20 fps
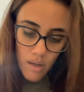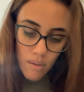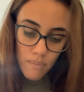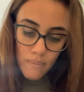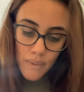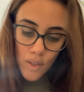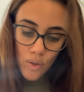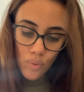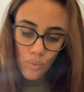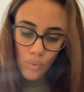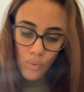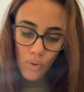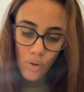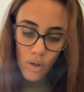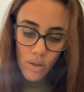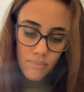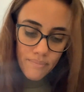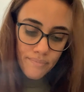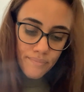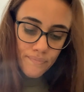mi
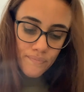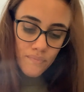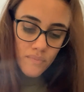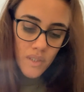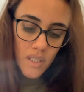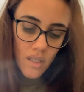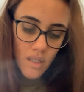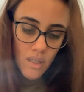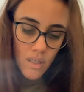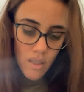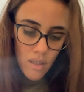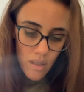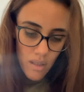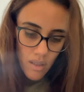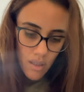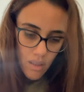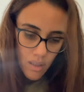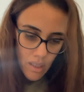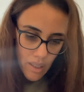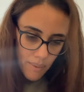trucco
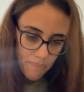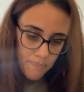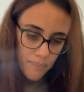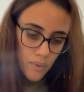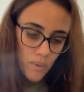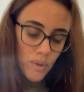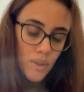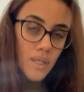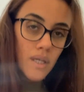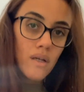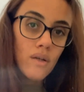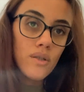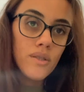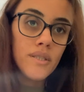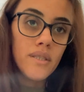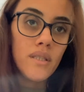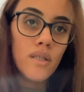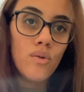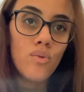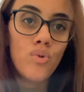e poi
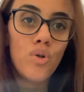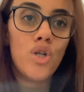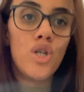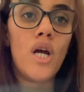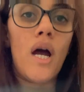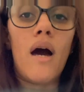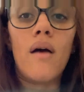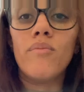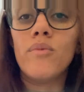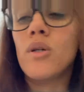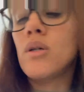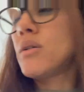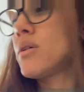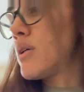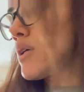così usciamo.